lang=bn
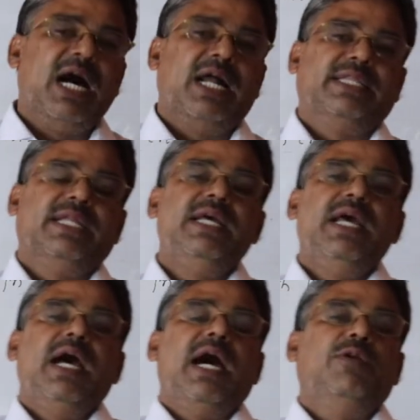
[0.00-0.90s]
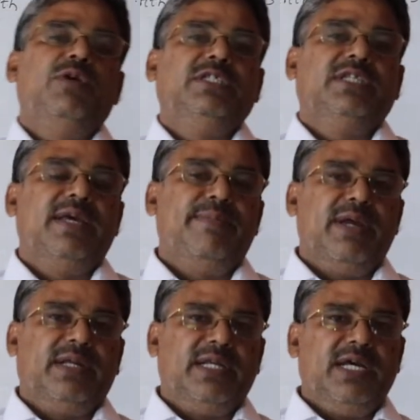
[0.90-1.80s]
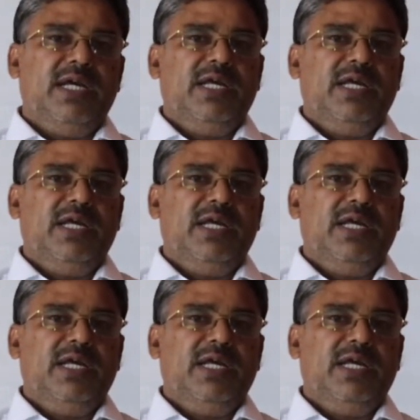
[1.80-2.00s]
আর আনোয়ার সাহেব একটা